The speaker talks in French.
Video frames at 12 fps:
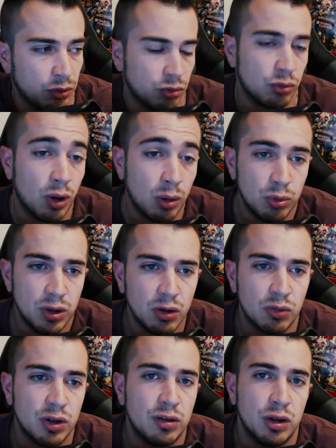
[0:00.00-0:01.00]
sont abonnées
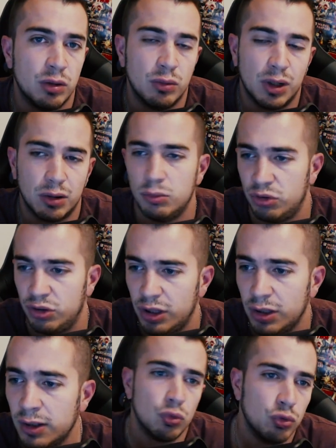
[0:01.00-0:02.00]
en fait, c'est voilà comme je
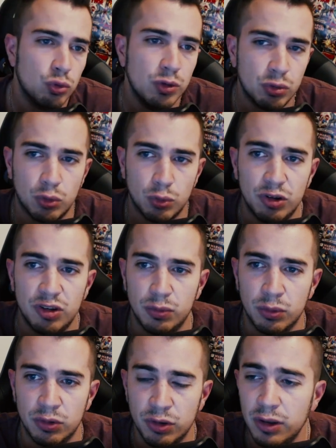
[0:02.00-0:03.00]
disais, sur YouTube et sur Twitch ça
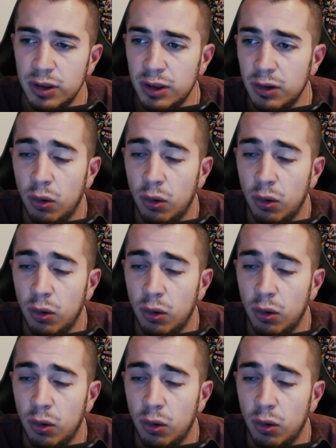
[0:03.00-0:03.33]
fonctionne.